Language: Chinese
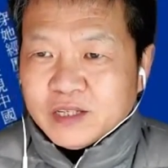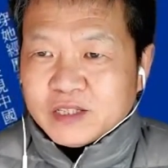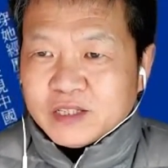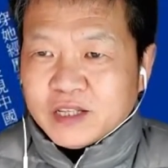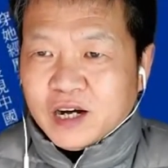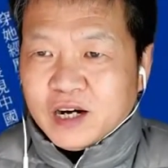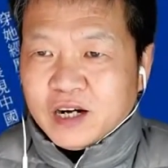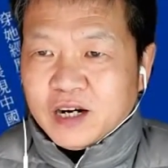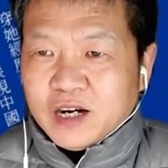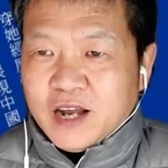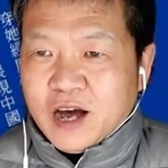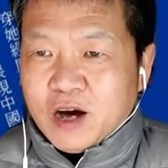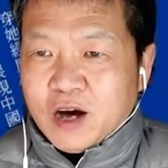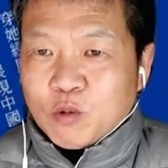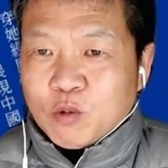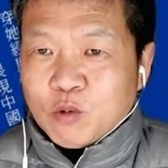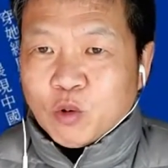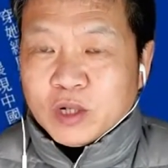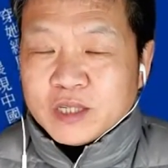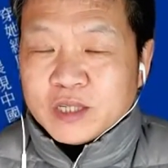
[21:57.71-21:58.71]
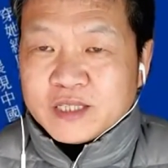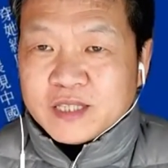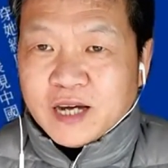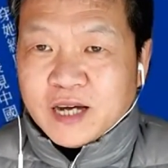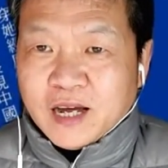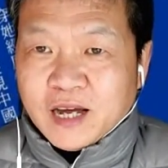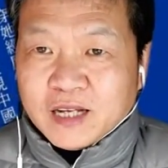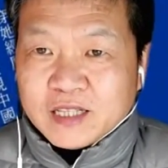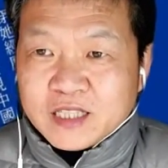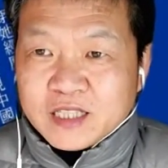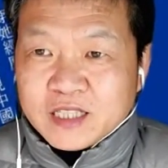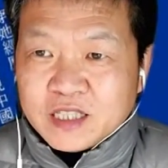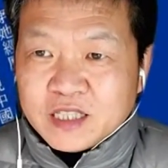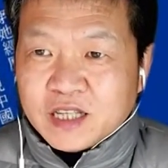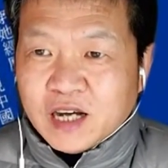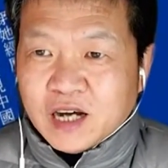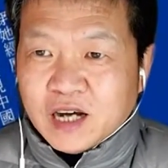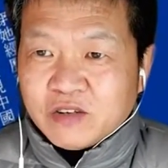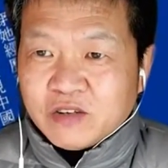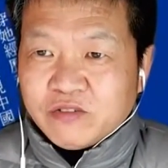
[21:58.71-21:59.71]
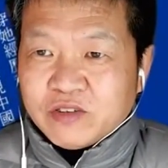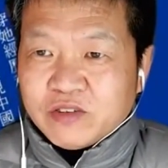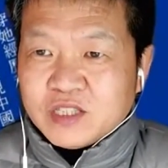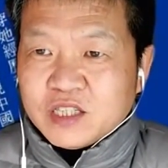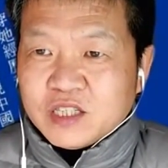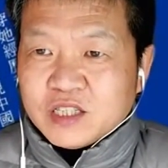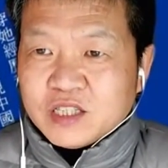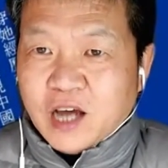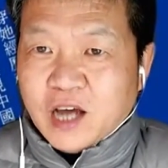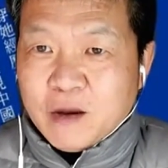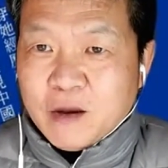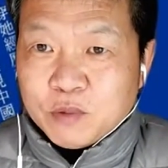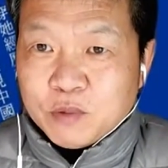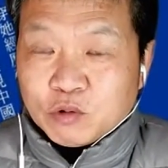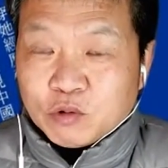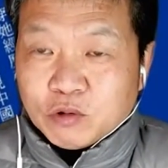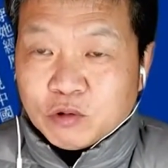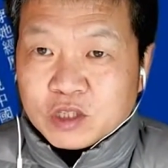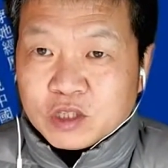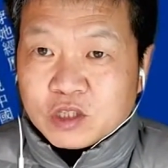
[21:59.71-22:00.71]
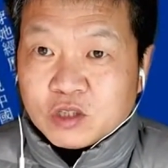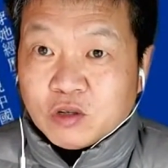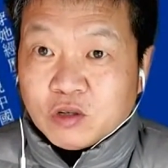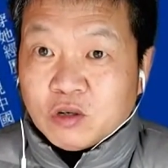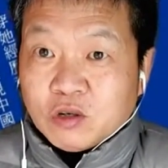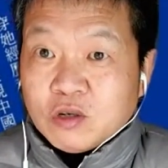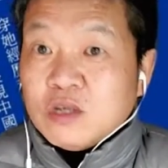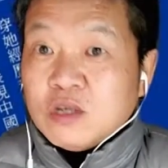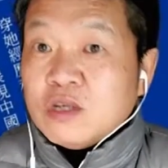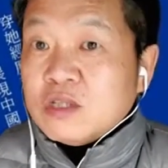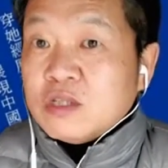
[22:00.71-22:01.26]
当两国在其他的问题谈不妥的时候。